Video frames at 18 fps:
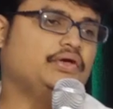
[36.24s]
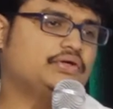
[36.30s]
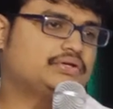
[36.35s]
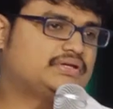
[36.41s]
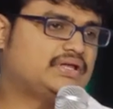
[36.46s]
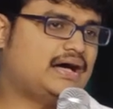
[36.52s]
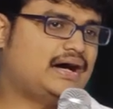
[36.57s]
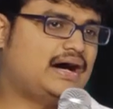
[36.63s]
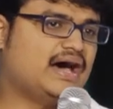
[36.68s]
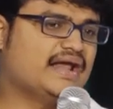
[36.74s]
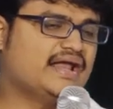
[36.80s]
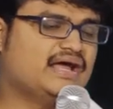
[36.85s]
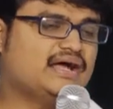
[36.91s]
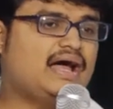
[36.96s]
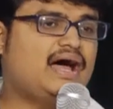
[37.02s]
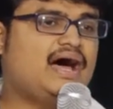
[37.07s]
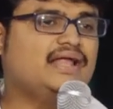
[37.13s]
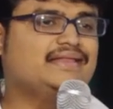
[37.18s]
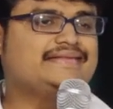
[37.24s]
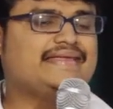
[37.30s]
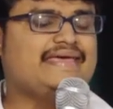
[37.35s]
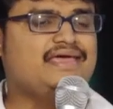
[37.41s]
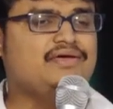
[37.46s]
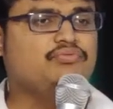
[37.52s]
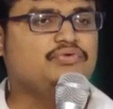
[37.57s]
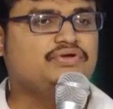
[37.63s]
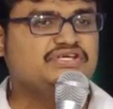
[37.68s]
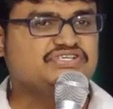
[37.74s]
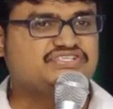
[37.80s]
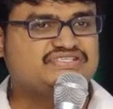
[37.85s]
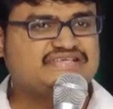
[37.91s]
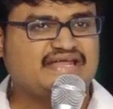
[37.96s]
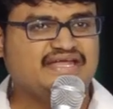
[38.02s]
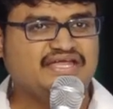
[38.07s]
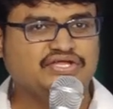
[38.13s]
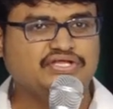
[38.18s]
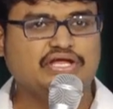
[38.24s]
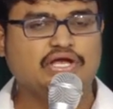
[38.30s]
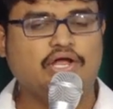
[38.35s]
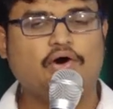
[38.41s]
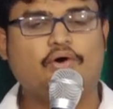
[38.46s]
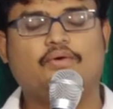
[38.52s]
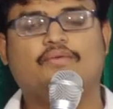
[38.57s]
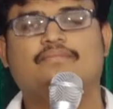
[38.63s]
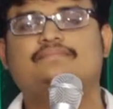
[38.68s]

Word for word: యొద్ద అనగా దేవుని సన్నిధిలో